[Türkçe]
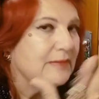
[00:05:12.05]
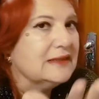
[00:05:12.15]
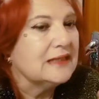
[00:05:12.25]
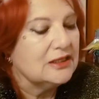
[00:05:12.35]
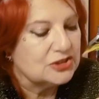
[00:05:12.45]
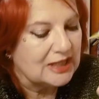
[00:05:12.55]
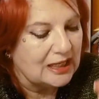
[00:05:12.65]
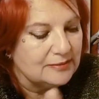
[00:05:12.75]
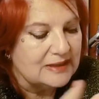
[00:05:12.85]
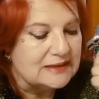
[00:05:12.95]
mesaj
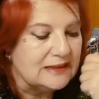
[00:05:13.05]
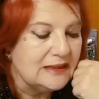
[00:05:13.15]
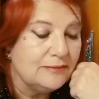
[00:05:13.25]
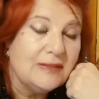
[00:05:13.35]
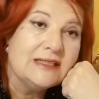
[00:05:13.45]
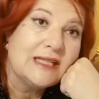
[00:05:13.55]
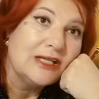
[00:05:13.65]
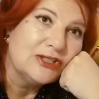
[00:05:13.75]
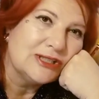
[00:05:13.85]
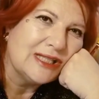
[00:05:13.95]
gelmesi,
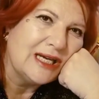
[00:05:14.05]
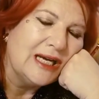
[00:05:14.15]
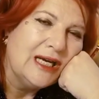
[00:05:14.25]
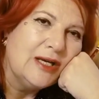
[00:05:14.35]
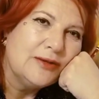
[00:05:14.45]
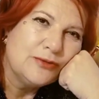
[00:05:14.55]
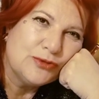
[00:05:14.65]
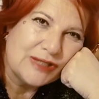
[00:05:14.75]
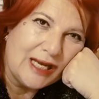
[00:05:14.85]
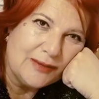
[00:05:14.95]
mesajla
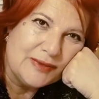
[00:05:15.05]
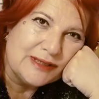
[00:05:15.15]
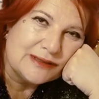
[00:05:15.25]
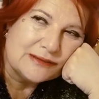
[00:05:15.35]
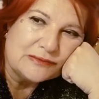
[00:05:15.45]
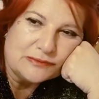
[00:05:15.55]
güzel bir